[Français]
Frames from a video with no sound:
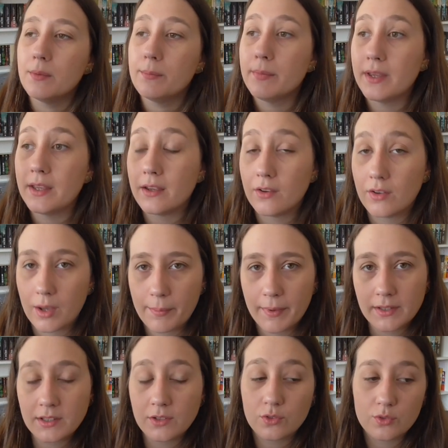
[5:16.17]
Mais euh, à
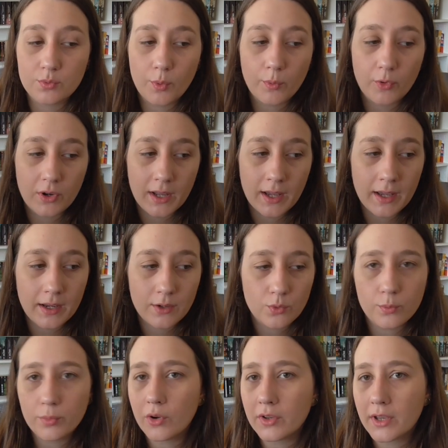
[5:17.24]
partir de ce moment-là, elle
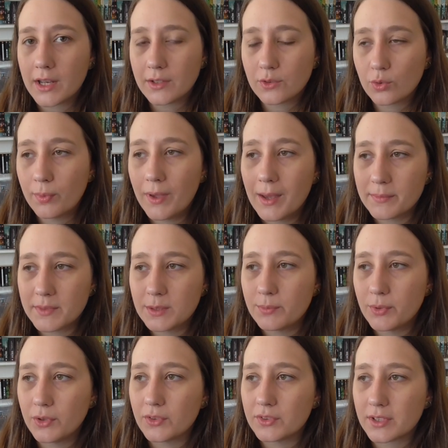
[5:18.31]
comprend qu'elle est tombée un petit
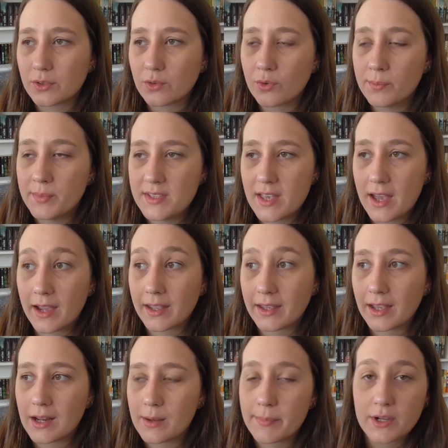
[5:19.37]
peu dans un truc bizarre et
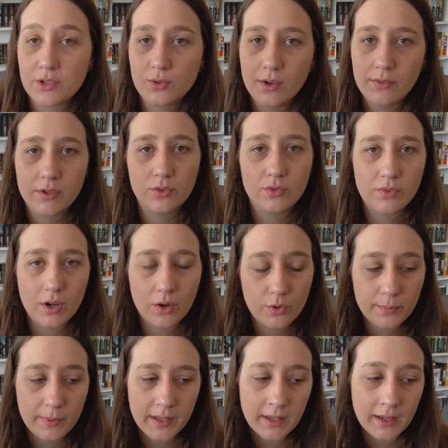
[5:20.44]
qu'elle n'a pas le choix, elle va devoir
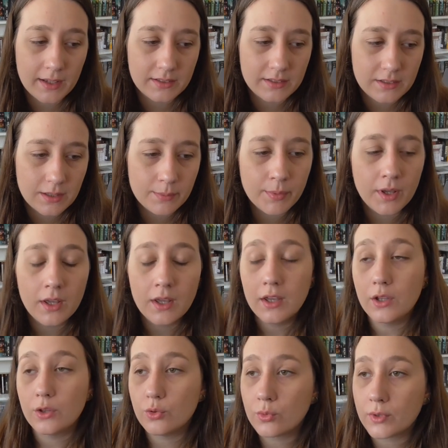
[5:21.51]
obéir à ce type.
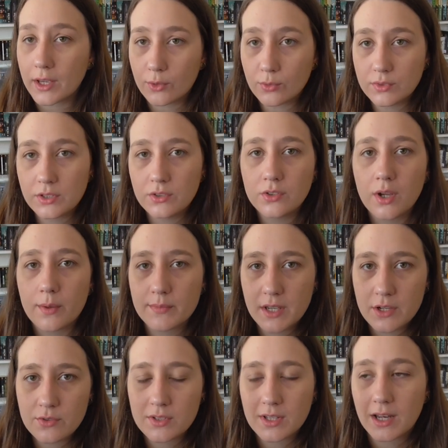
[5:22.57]
Donc elle continue comme
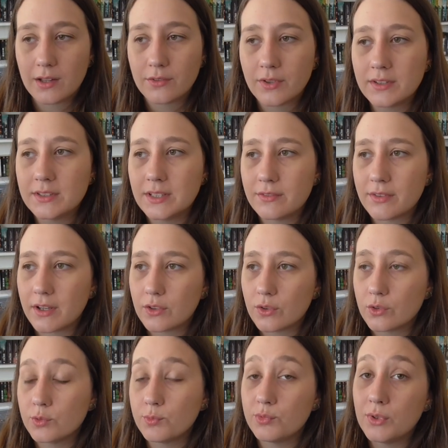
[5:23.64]
ça jusqu'à la fin de ses
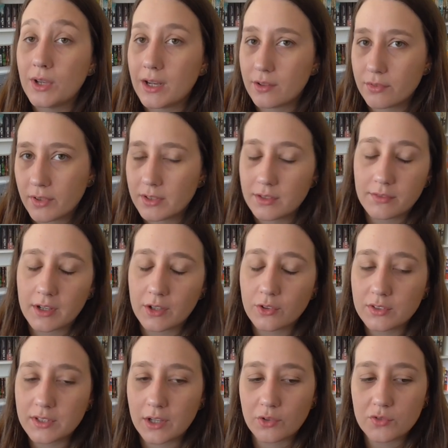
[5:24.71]
vacances. Puis à la fin des
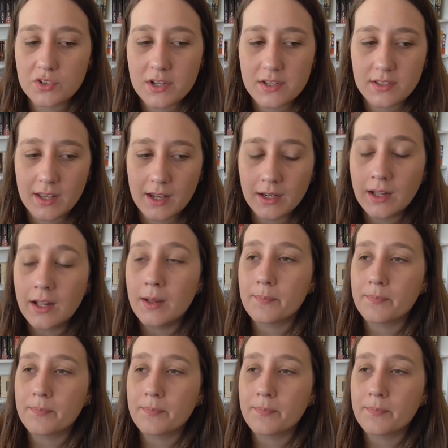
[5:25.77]
vacances, elle rentre chez elle.